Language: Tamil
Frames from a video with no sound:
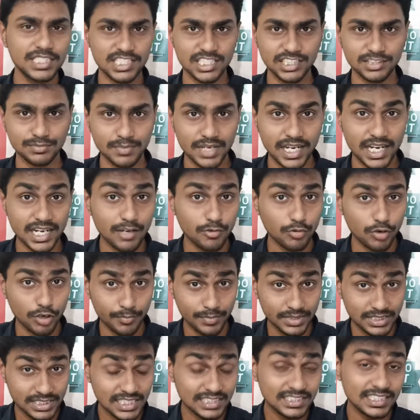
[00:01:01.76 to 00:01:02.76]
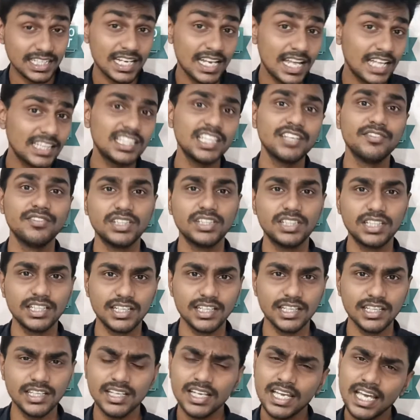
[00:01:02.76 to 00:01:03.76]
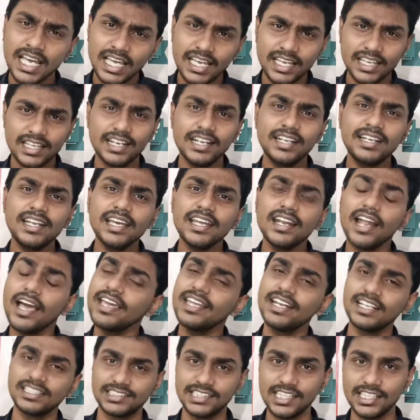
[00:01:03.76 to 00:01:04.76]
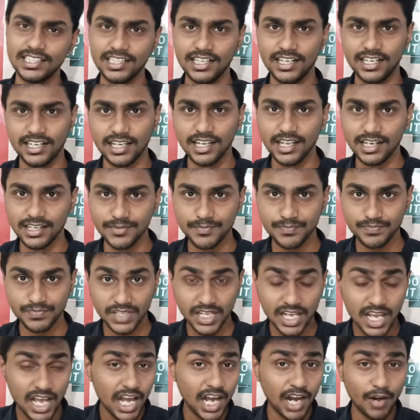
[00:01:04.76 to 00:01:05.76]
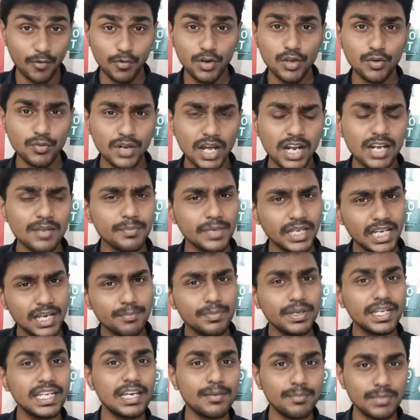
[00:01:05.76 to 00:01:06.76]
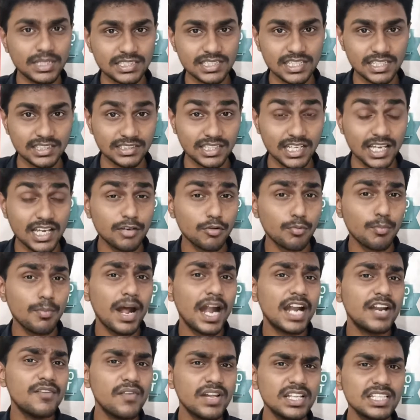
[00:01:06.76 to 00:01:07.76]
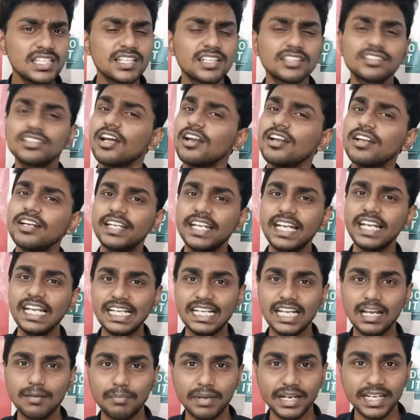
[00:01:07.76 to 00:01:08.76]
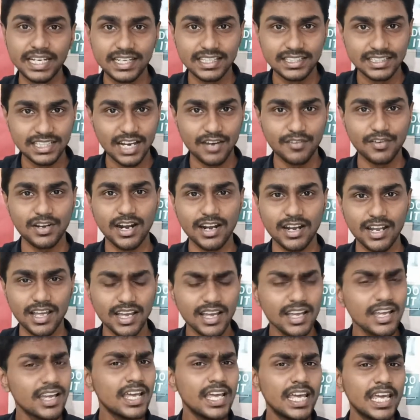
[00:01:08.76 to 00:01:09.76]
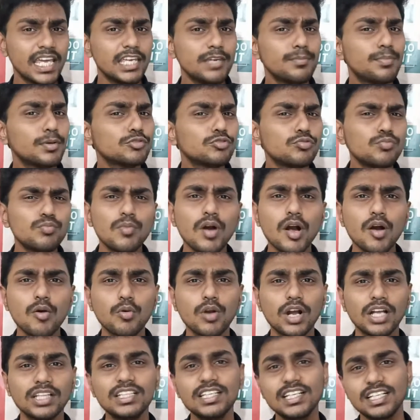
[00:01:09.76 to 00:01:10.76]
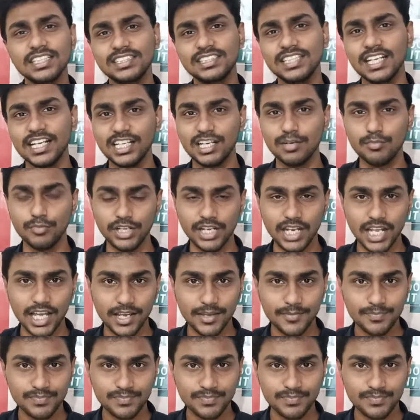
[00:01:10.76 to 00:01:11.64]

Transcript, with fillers: பிஸ்னஸ் மேன் அவரோட பிஸ்னஸ் எல்லாத்தையும் வித்துட்டு ரிட்டையர் ஆகி ரெஸ்ட் எடுத்துக்கிட்டு இருக்காரு அவ்வளவு நாள் மிகப்பெரிய பிஸ்னஸை ரொம்ப அட்வென்ச்சரஸான டீலிங்லாம் பண்ணிகிட்டு இருந்த அவரால் இப்போ சும்மா உட்காந்து ரெஸ்ட் எடுக்க முடியல